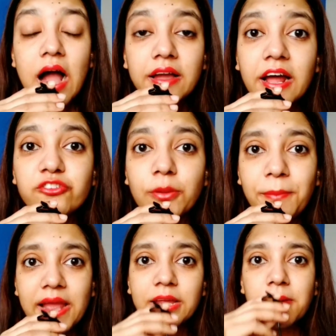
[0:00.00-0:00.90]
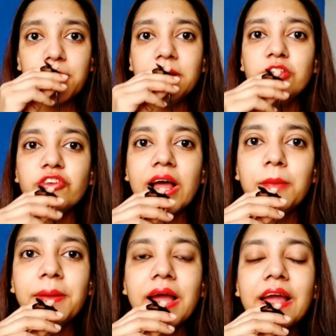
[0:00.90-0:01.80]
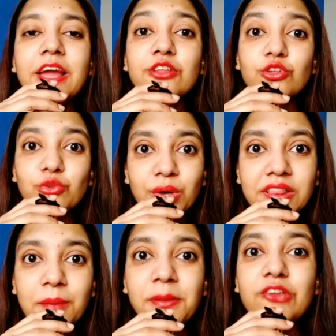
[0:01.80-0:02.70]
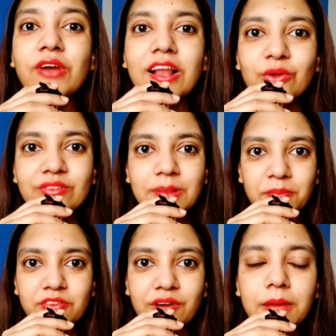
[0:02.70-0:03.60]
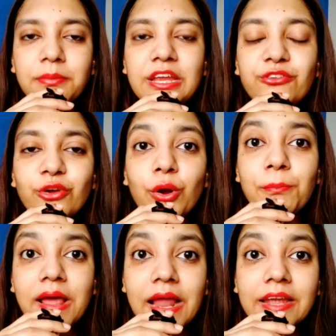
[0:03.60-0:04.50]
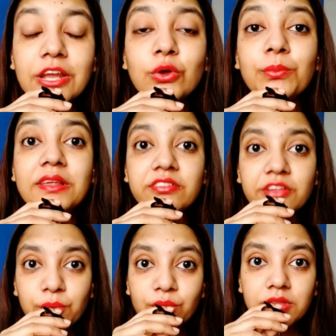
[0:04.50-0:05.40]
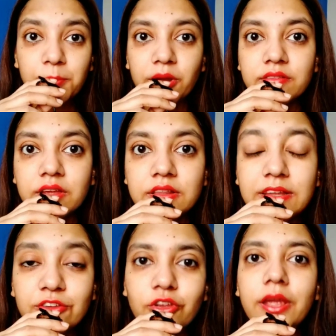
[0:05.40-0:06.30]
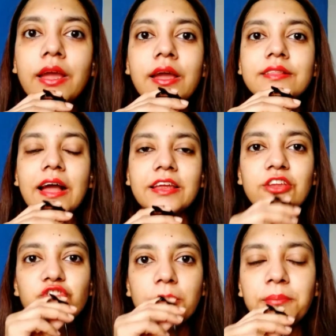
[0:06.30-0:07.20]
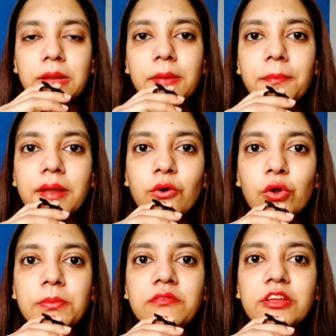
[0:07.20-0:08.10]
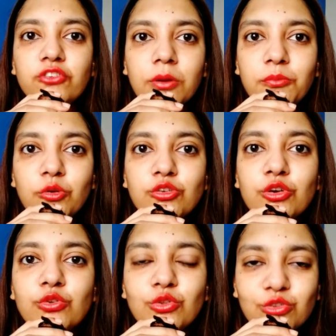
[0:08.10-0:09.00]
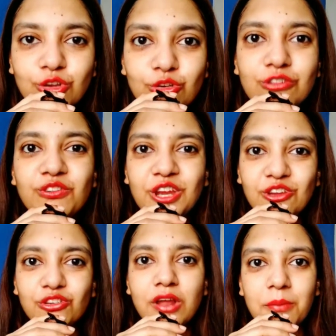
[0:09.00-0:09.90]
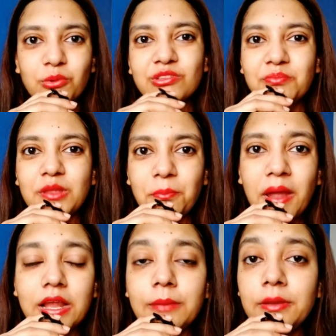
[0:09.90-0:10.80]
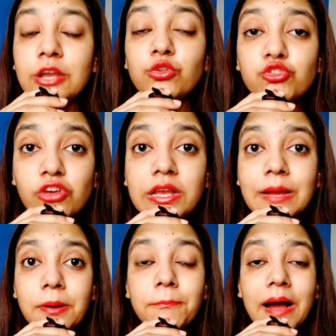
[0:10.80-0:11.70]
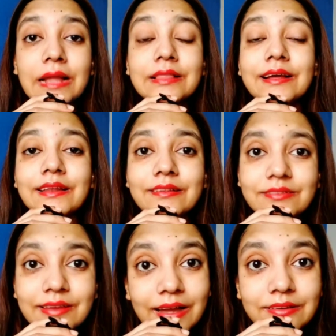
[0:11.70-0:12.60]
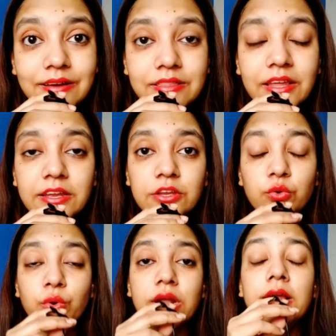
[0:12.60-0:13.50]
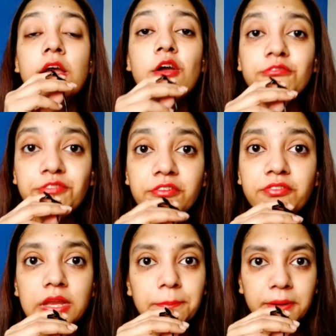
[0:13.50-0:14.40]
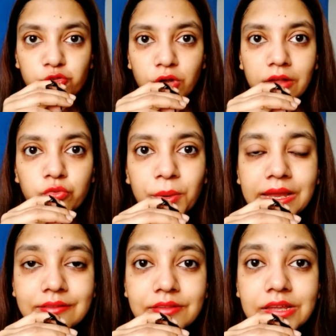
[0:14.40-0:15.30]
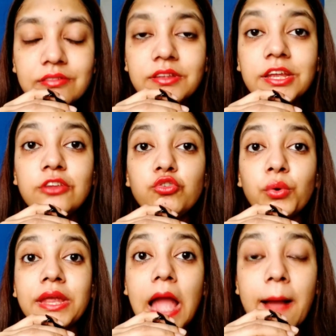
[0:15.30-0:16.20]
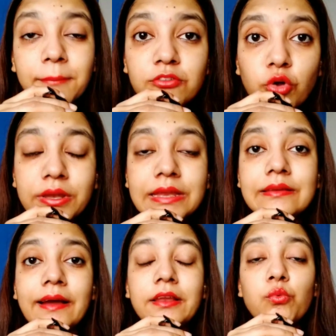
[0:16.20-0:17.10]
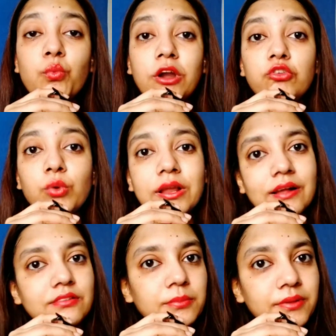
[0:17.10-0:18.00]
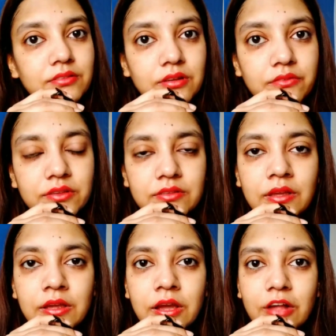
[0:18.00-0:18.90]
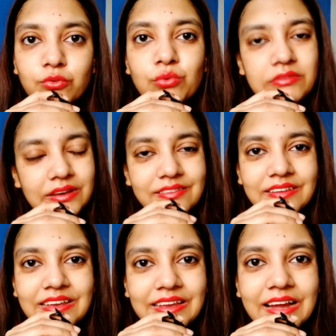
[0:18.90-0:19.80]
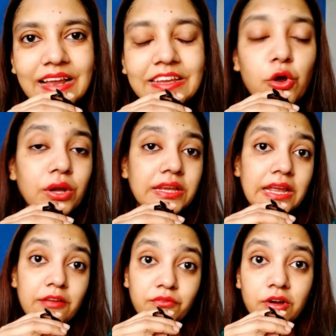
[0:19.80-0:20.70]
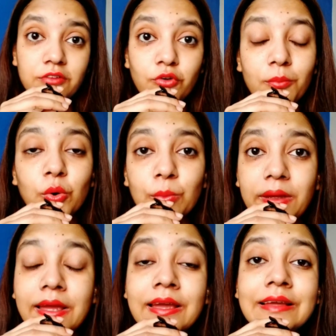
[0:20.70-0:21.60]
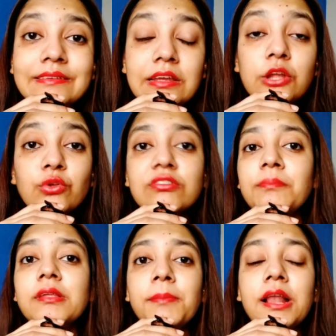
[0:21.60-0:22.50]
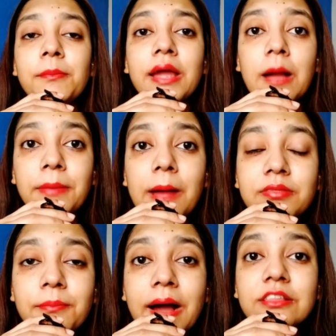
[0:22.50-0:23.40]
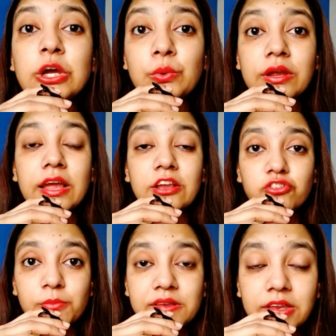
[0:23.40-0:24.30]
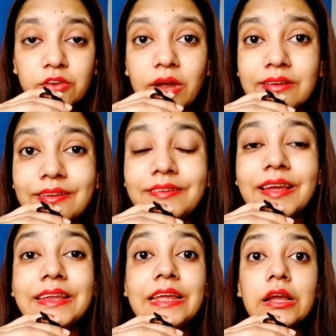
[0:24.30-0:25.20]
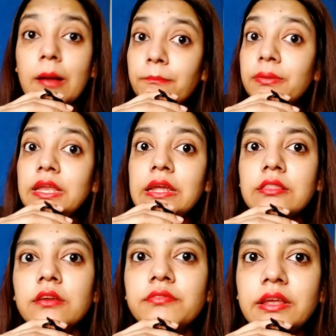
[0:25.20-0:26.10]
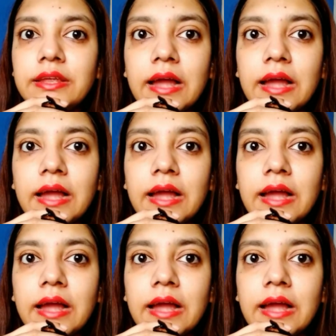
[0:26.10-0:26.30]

अगर आज आप पहली बार मेरे चैनल पे आए हैं तो तुरंत आप मेरे चैनल को सब्सक्राइब कीजिए और बेल आइकन को भी जरूर से प्रेस कर दीजिए ताकि जब भी मैं अपना कोई भी वीडियो अपलोड करूं तो उसकी नोटिफिकेशन आपको सबसे पहले मिले तो चलिए अब हम बात करना स्टार्ट करते हैं इन टोटल 50 50 वैकेंसीज की जो कि एमेजोन इंडिया ने वर्चुअल कस्टमर सर्विस एसोसिएट्स की निकाली है और ये वर्क फ्रॉम होम है ठीक तो सबसे पहले मैं यहाँ पे आपसे बात करूंगी एलिजिबिलिटी क्राइटेरिया की कंपनी की तरफ से